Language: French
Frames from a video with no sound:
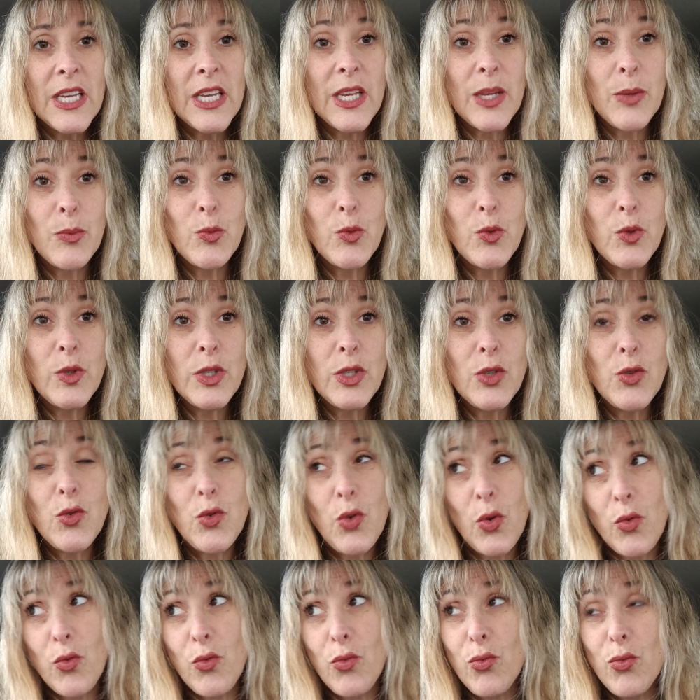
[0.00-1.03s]
et puis
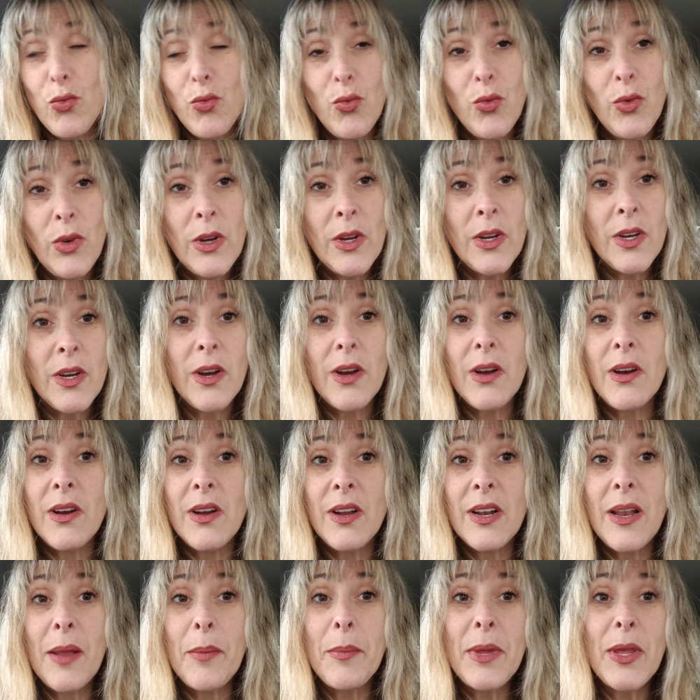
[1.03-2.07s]
surtout
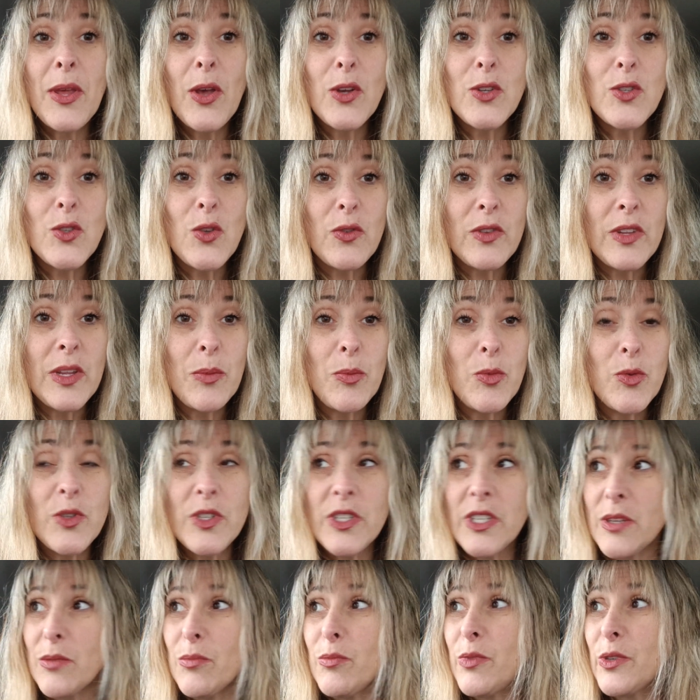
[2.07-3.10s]
la meilleure santé
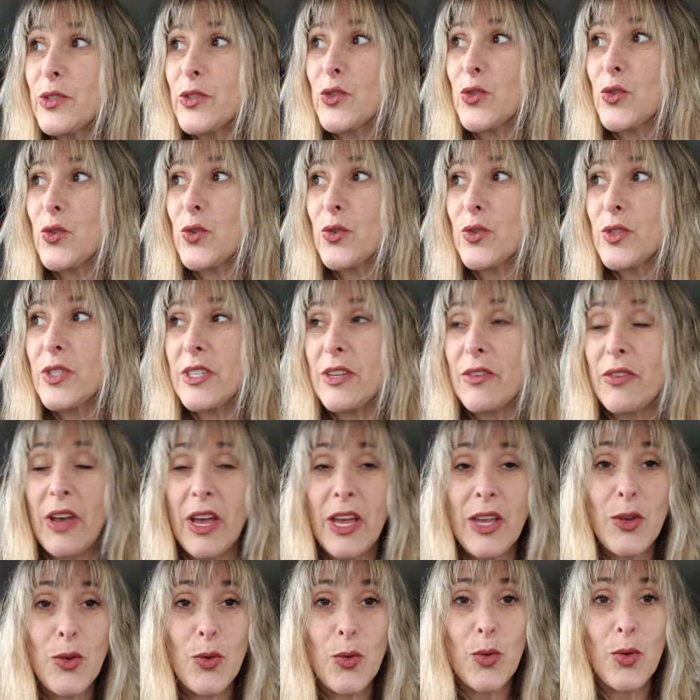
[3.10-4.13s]
possible parce que c'est
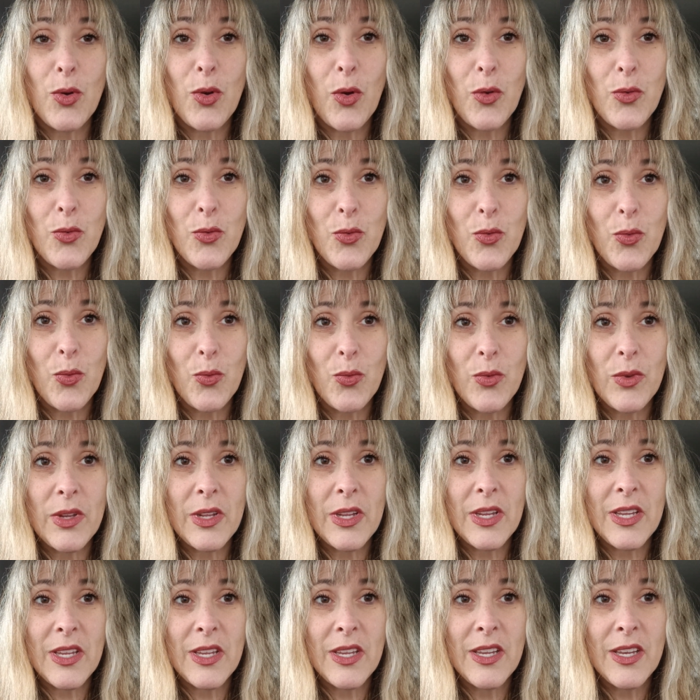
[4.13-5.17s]
vrai que quand on
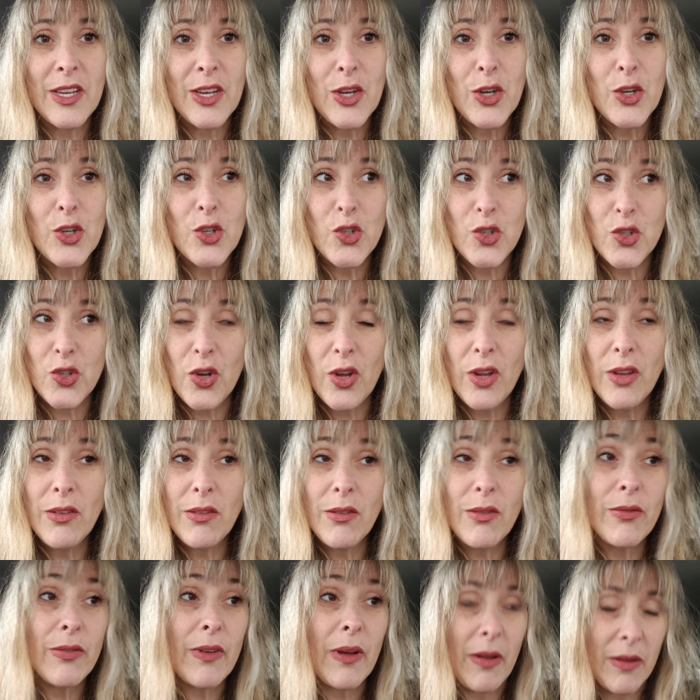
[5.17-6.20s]
est
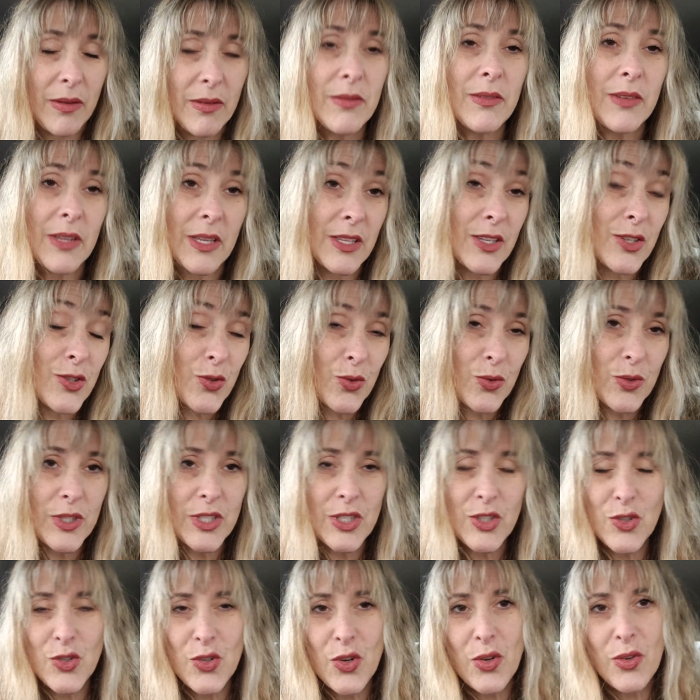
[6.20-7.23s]
jeune, enfin il y a des gens
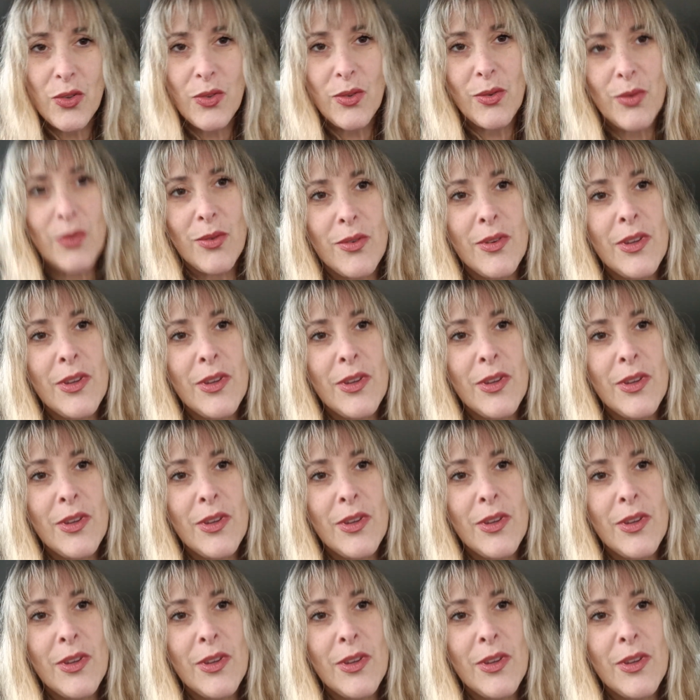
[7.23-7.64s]
qui jeunes